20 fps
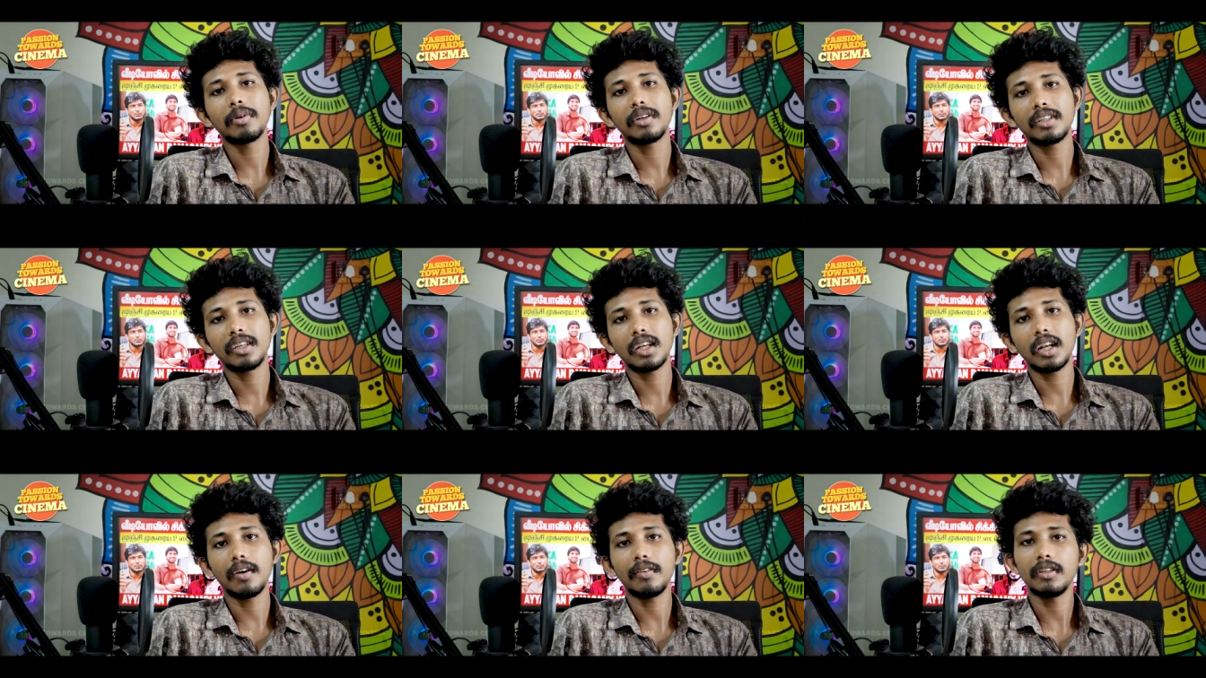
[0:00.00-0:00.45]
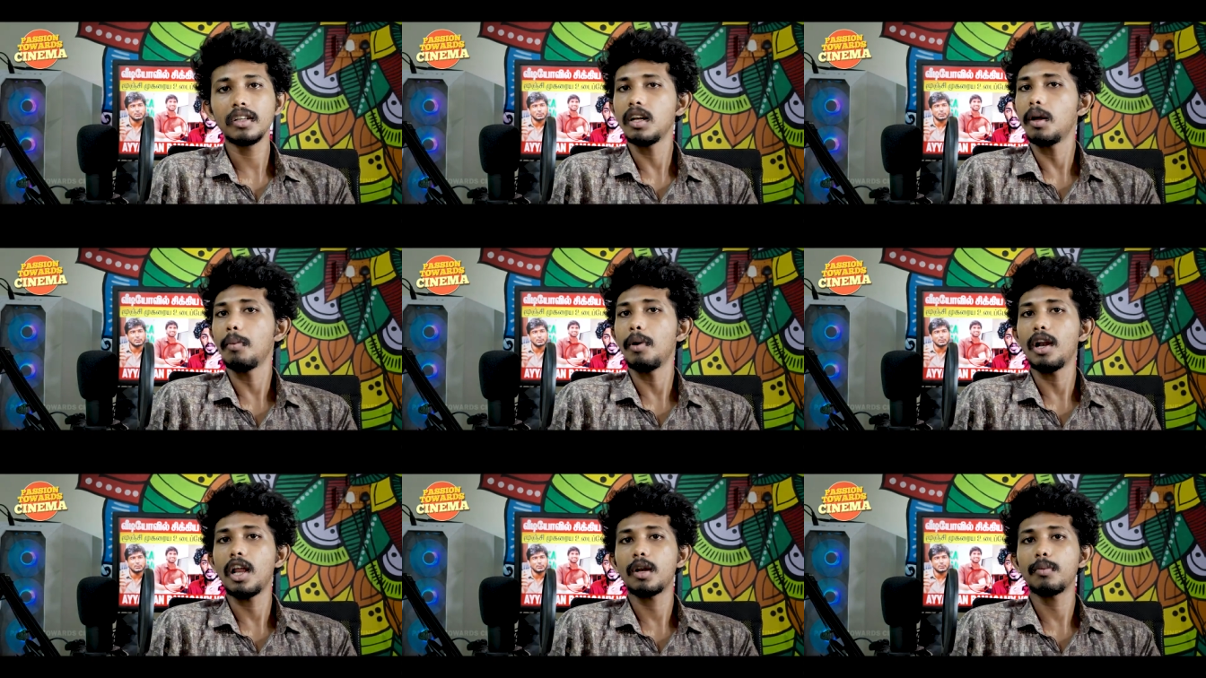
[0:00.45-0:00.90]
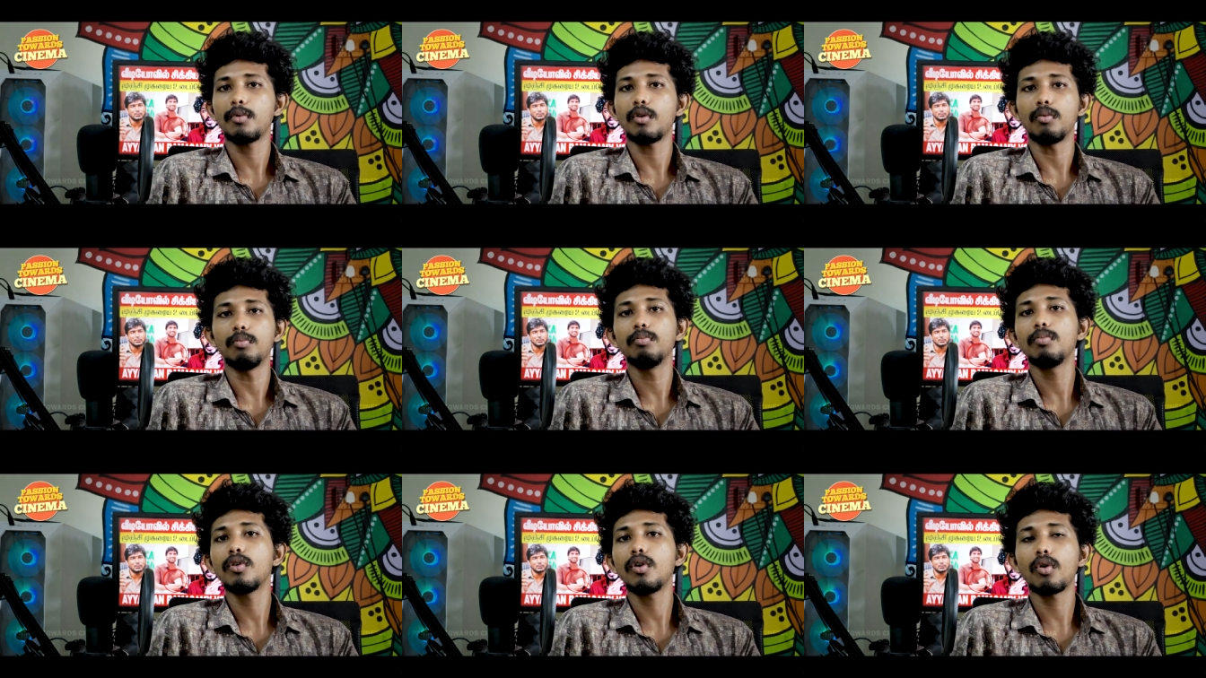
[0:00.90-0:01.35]
பார்த்தீங்கன்னா வந்து நம்ம எல்லாருமே
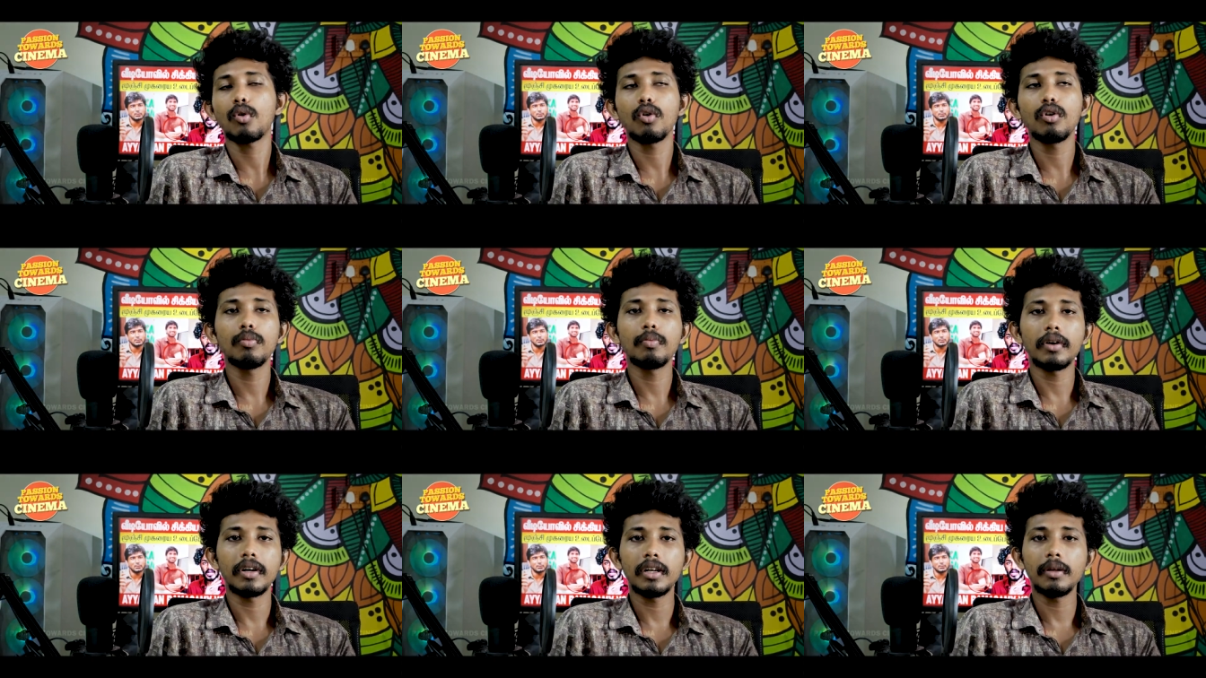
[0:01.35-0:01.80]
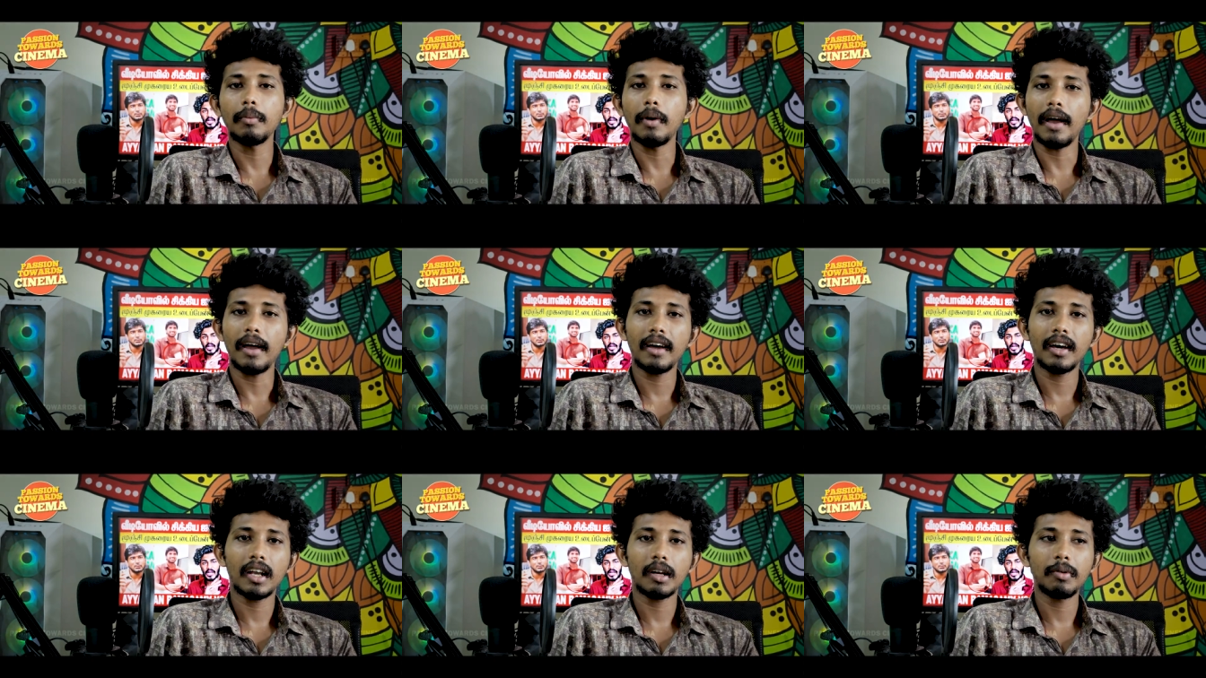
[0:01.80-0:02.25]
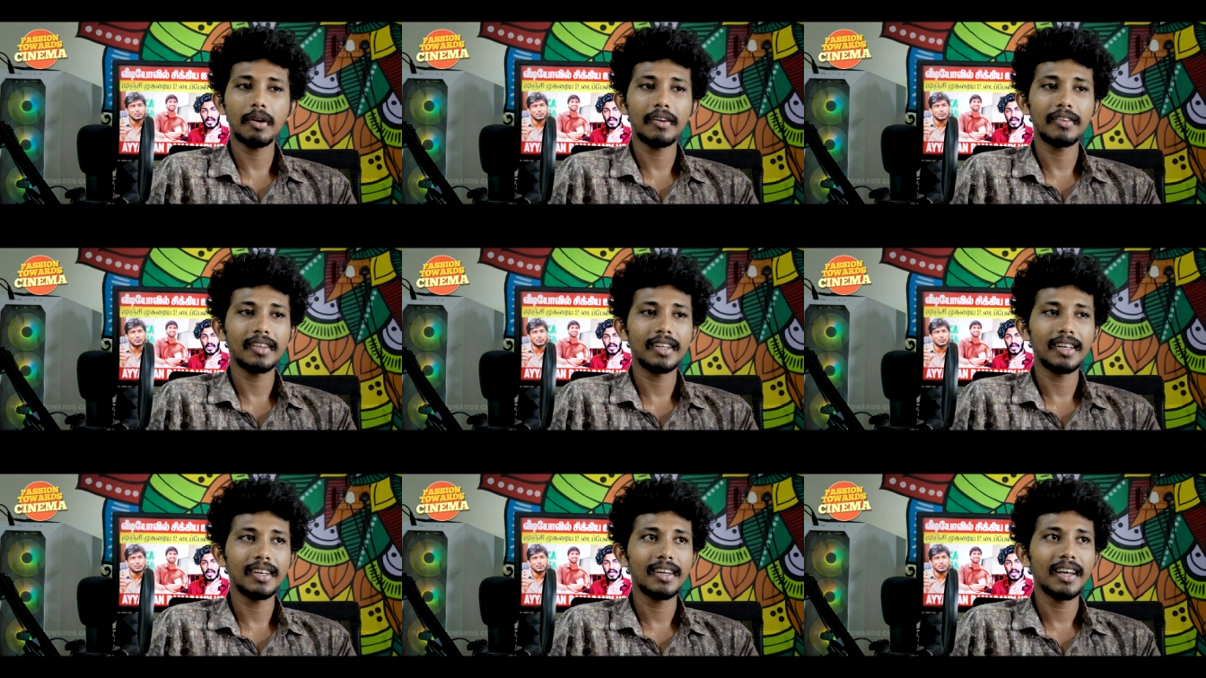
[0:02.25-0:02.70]
ரொம்ப ட்ரோல் பண்ணி பயங்கரமாக
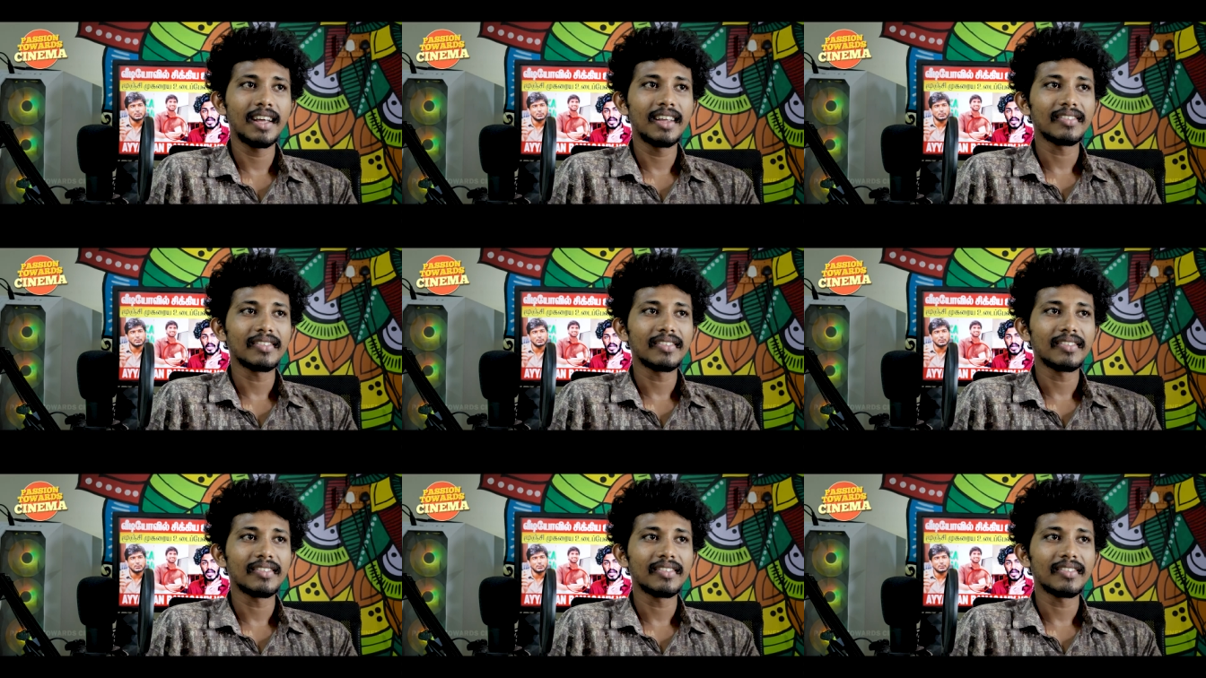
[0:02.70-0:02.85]
வந்து